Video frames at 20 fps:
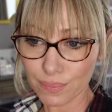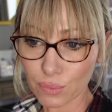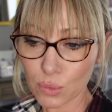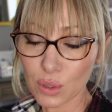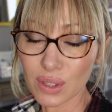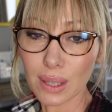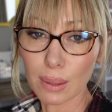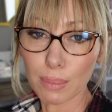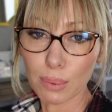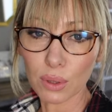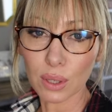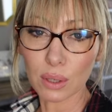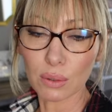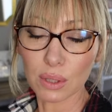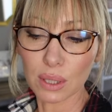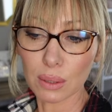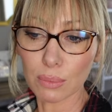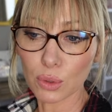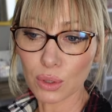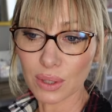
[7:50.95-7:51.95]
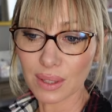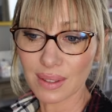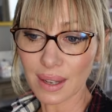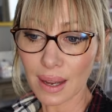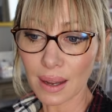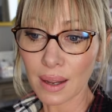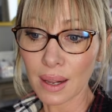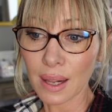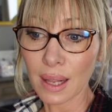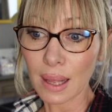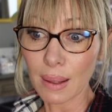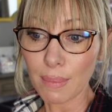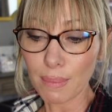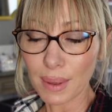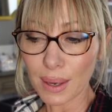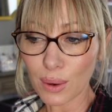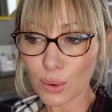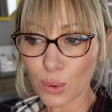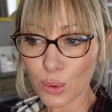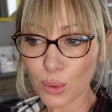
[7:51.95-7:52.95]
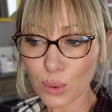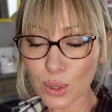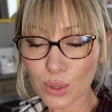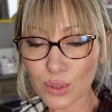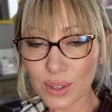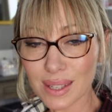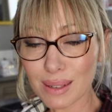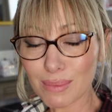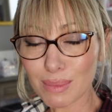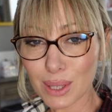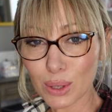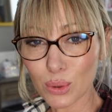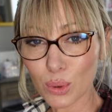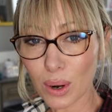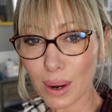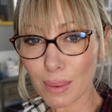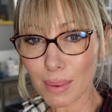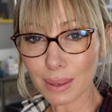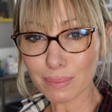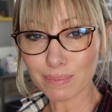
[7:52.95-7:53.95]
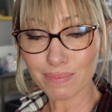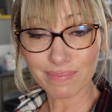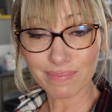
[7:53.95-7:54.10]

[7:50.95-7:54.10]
Ça dépendra aussi de mon état. Mais qu'on se fasse un petit tour là-bas.